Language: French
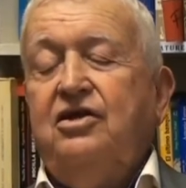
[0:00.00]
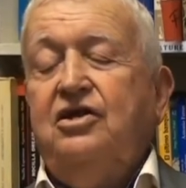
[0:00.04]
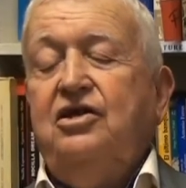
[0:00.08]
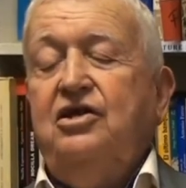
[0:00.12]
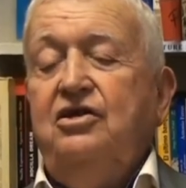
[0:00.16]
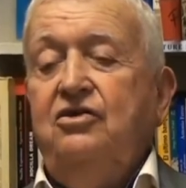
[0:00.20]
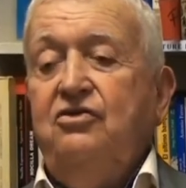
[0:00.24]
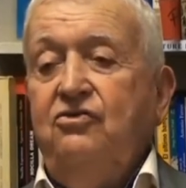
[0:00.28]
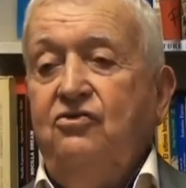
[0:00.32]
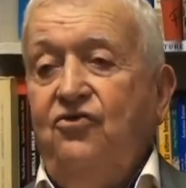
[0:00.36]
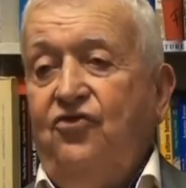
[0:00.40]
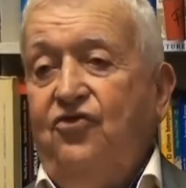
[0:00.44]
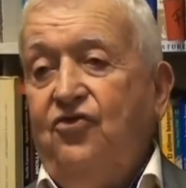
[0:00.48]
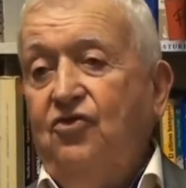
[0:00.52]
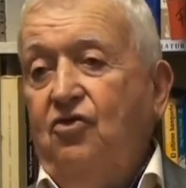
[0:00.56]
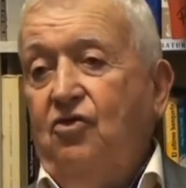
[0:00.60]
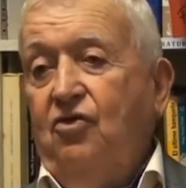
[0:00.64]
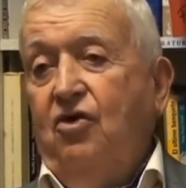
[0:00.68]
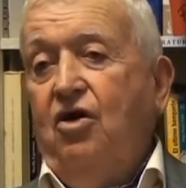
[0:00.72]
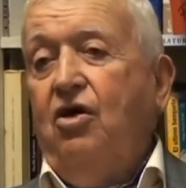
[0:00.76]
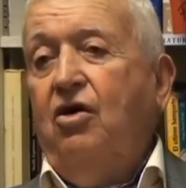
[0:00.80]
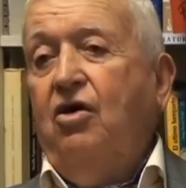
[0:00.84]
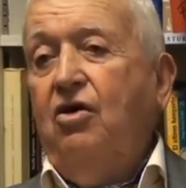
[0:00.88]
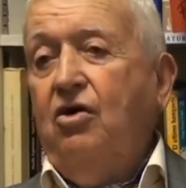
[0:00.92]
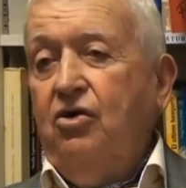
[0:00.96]
Il nous faut
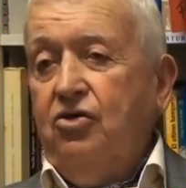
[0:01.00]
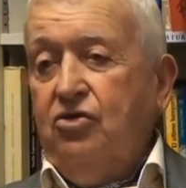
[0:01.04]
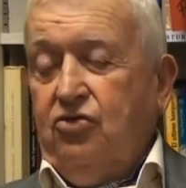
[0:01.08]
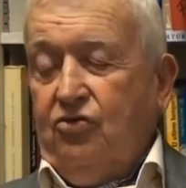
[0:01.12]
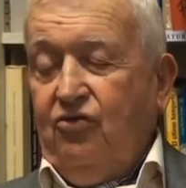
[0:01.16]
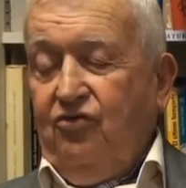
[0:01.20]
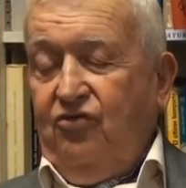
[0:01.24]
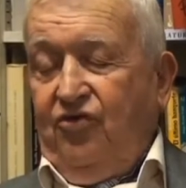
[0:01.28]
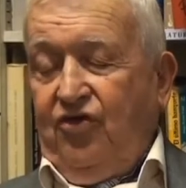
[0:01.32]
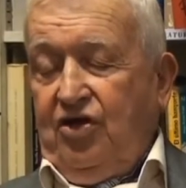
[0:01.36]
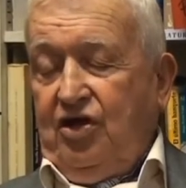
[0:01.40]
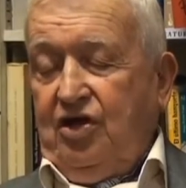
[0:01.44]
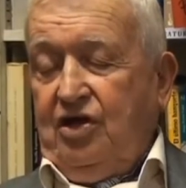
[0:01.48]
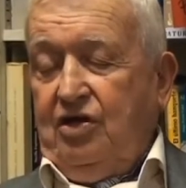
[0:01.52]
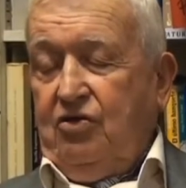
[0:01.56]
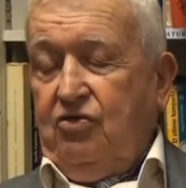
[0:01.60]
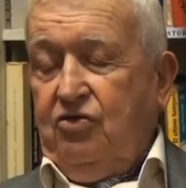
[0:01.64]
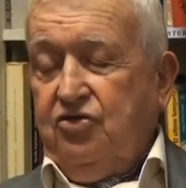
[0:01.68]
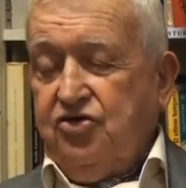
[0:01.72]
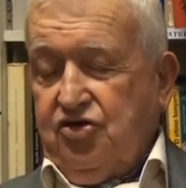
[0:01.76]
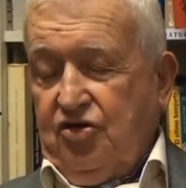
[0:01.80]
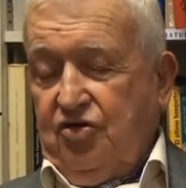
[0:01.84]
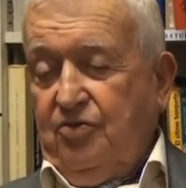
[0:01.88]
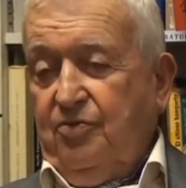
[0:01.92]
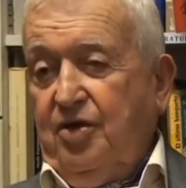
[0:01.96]
en retrouver
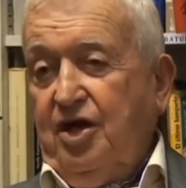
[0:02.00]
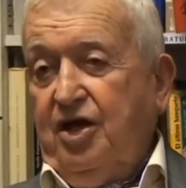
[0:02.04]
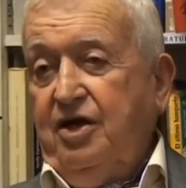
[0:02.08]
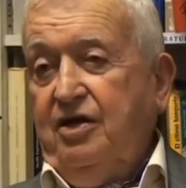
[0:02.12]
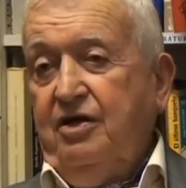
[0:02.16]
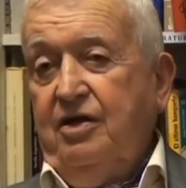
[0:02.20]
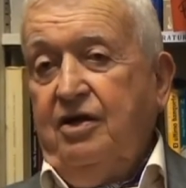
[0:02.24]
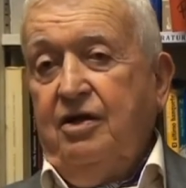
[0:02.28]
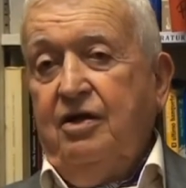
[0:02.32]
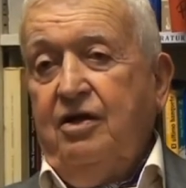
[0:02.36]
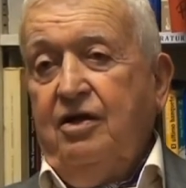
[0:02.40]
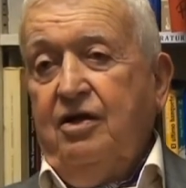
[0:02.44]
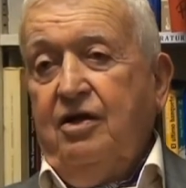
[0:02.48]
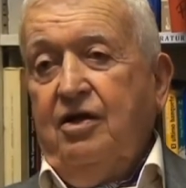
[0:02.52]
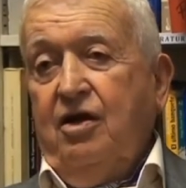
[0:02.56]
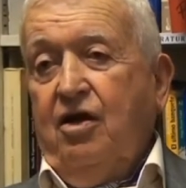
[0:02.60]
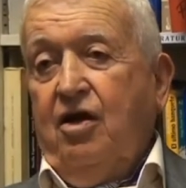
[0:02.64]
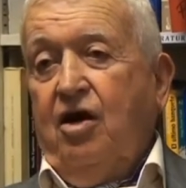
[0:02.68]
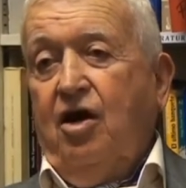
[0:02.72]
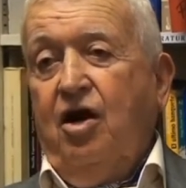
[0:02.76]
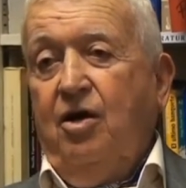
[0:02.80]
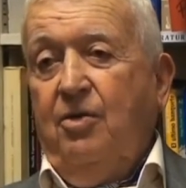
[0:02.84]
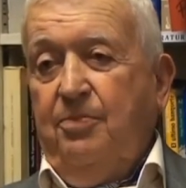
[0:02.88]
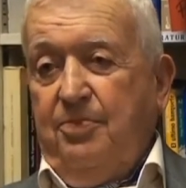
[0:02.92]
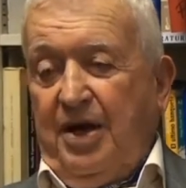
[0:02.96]
le chemin,
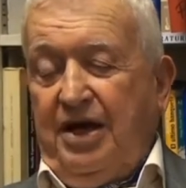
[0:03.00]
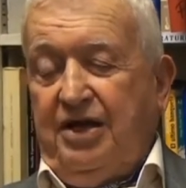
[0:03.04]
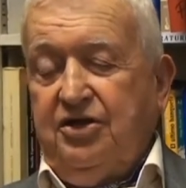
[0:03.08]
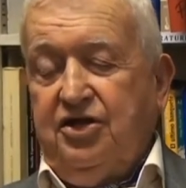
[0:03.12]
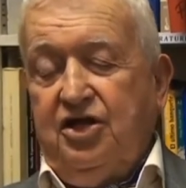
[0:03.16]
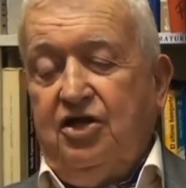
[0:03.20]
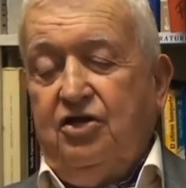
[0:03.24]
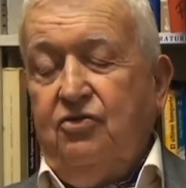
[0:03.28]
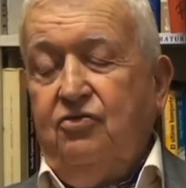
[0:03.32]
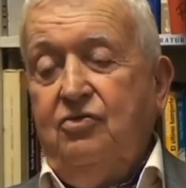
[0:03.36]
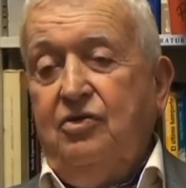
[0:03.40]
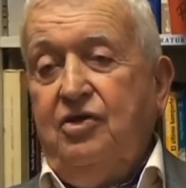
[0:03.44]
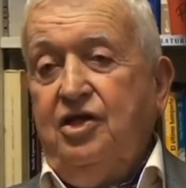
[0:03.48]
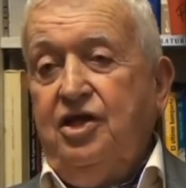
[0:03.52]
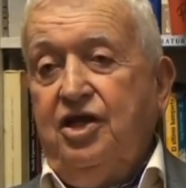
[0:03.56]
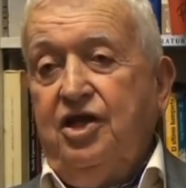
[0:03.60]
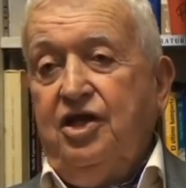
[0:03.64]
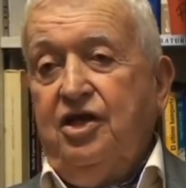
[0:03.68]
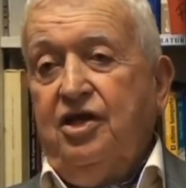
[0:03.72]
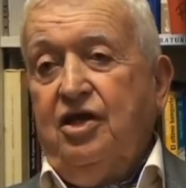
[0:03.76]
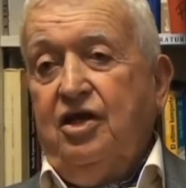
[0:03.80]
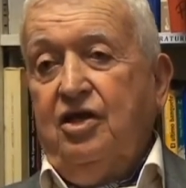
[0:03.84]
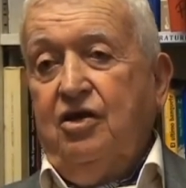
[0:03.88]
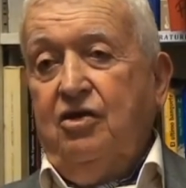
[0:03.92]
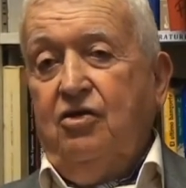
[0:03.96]
en
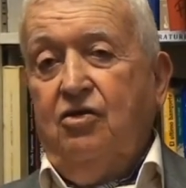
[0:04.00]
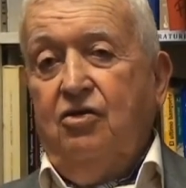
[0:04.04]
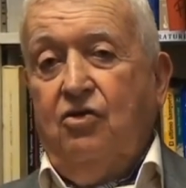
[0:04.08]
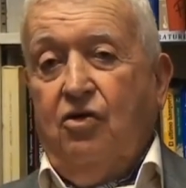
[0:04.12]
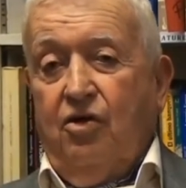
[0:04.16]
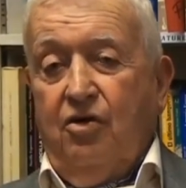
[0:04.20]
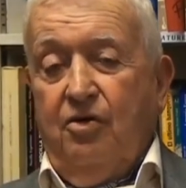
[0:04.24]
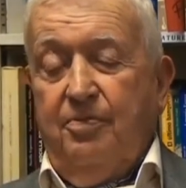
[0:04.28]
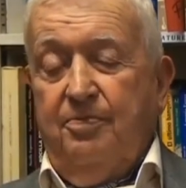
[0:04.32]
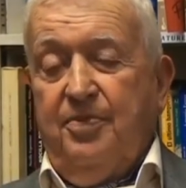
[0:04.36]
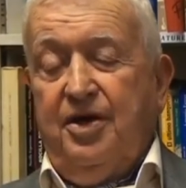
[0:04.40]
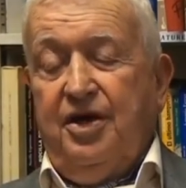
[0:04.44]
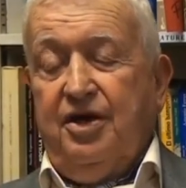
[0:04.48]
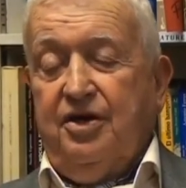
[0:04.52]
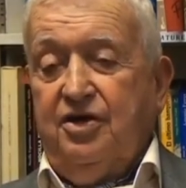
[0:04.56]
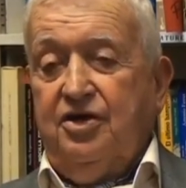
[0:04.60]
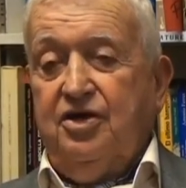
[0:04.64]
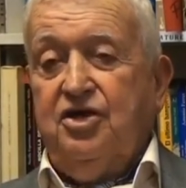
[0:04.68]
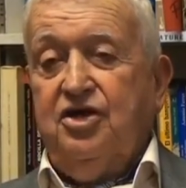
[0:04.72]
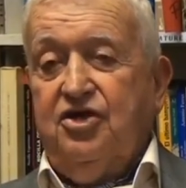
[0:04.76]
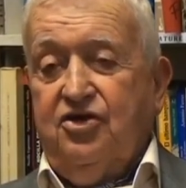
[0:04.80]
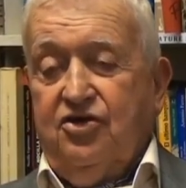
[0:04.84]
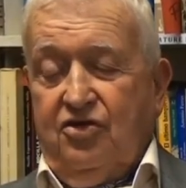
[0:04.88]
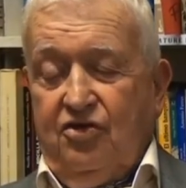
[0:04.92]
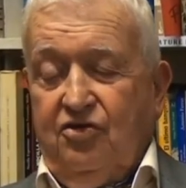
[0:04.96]
particulier le repère
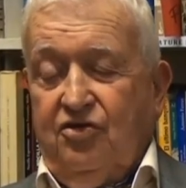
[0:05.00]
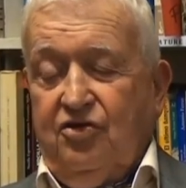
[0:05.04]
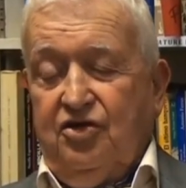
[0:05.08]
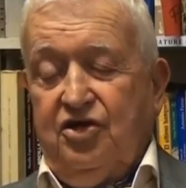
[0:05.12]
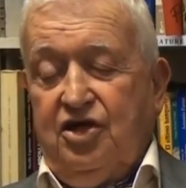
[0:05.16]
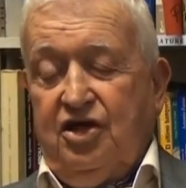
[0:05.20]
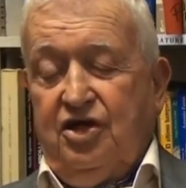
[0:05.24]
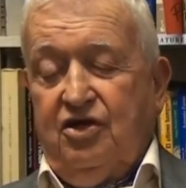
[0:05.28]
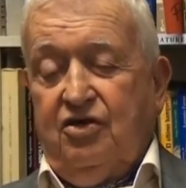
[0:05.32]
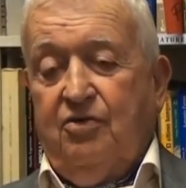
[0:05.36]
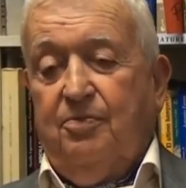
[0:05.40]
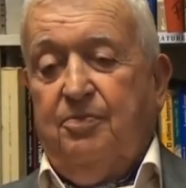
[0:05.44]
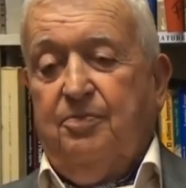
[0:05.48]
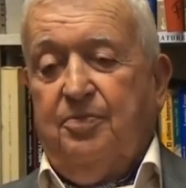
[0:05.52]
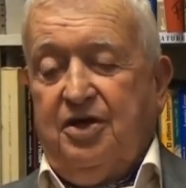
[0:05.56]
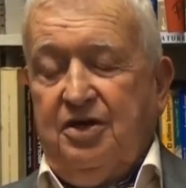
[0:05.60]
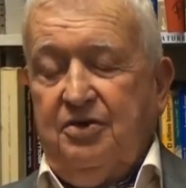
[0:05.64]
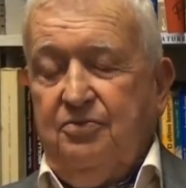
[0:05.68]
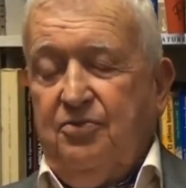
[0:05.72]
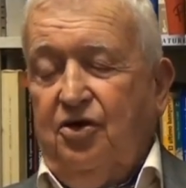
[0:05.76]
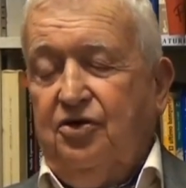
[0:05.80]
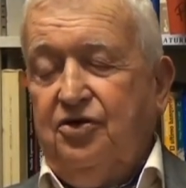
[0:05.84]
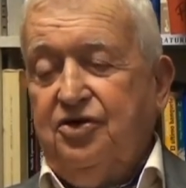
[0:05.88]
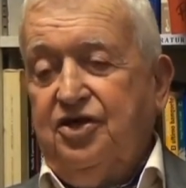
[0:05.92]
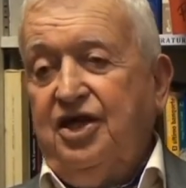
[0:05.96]
historique
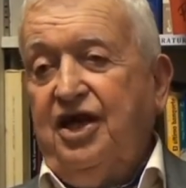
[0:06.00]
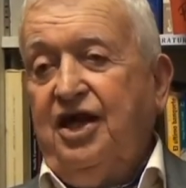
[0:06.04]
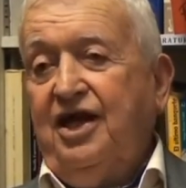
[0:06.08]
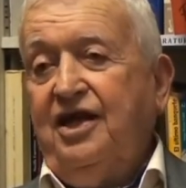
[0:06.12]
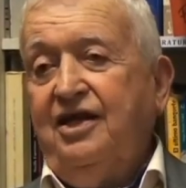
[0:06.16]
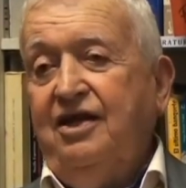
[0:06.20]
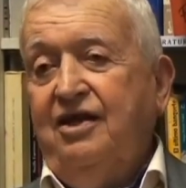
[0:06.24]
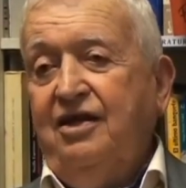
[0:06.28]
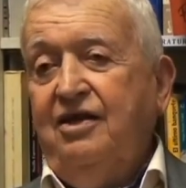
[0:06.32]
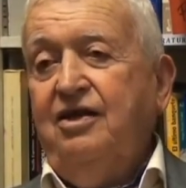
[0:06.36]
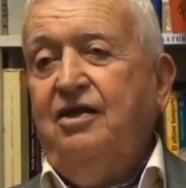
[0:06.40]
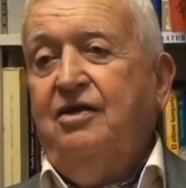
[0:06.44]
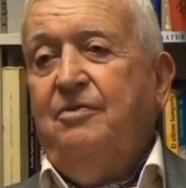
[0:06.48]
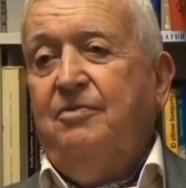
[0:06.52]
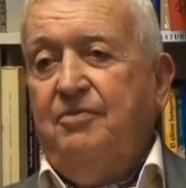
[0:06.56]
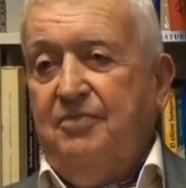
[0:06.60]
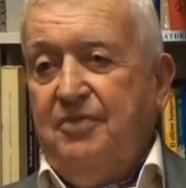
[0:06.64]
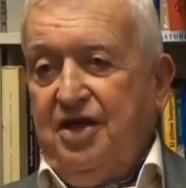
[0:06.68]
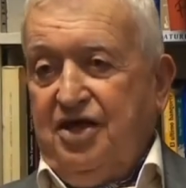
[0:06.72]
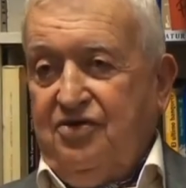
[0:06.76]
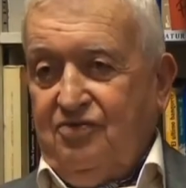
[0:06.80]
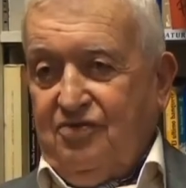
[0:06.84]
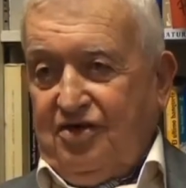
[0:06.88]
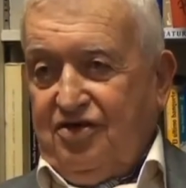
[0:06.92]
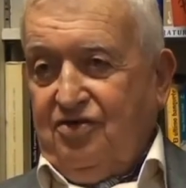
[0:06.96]
primordial
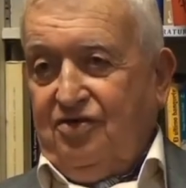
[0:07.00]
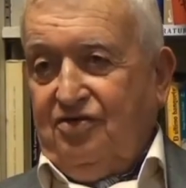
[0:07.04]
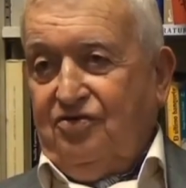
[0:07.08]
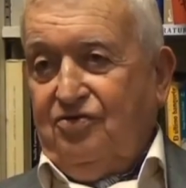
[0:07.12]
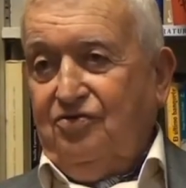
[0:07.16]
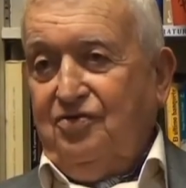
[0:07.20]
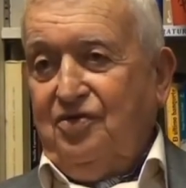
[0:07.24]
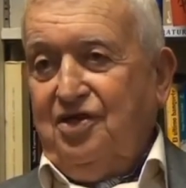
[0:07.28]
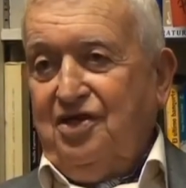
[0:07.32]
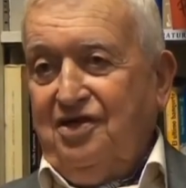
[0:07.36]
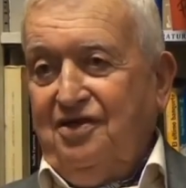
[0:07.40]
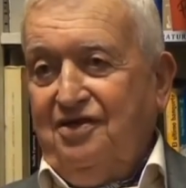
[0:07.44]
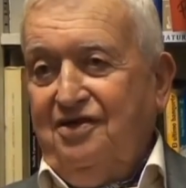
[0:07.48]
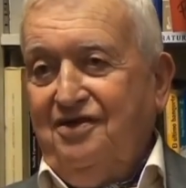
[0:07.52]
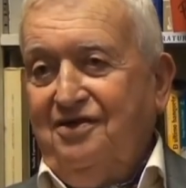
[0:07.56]
mai 68.